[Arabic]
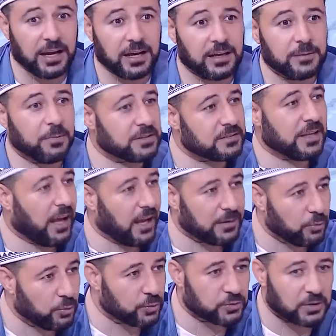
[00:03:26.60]
المصنع
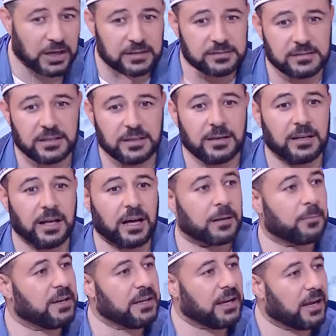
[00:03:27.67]
هيبوظ اصل
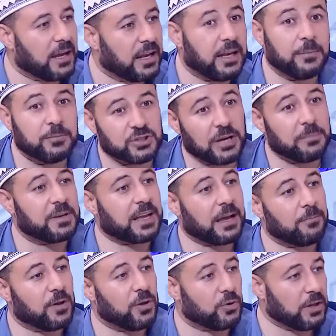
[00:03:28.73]
العربيه اللي مش عارف
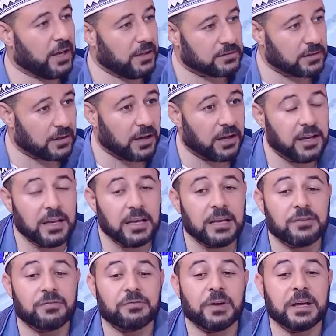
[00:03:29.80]
بكام مليون هيحصل لها
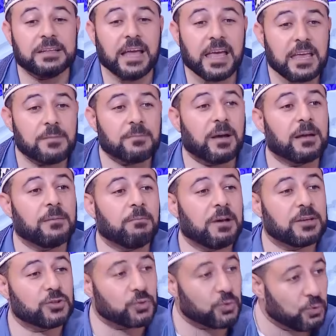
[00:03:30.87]
فدايما
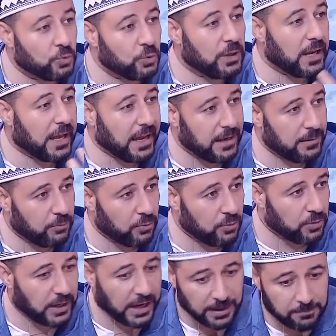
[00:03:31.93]
مشغول قلبه
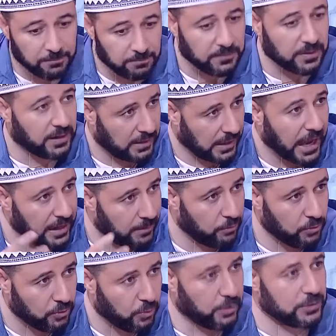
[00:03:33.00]
هم
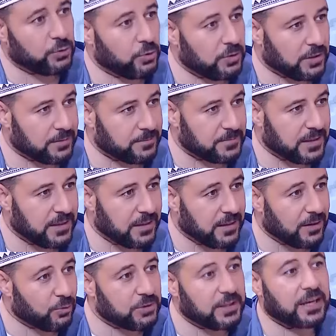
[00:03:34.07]
قلبه هو الدنيا
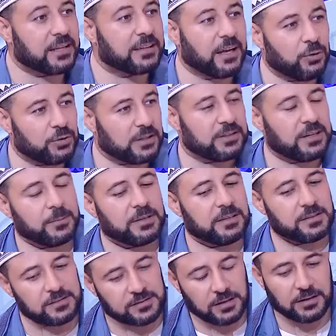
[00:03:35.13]
وده كان دعوه النبي
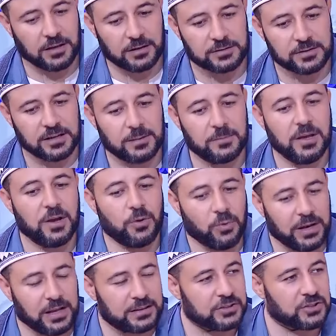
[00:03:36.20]
صلى, صلى الله عليه وسلم
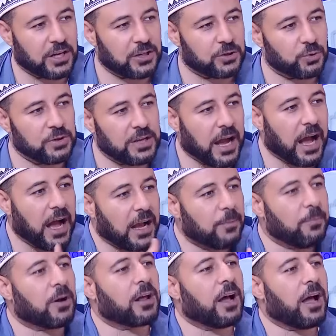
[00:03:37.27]
ولا تجعل الدنيا اكبر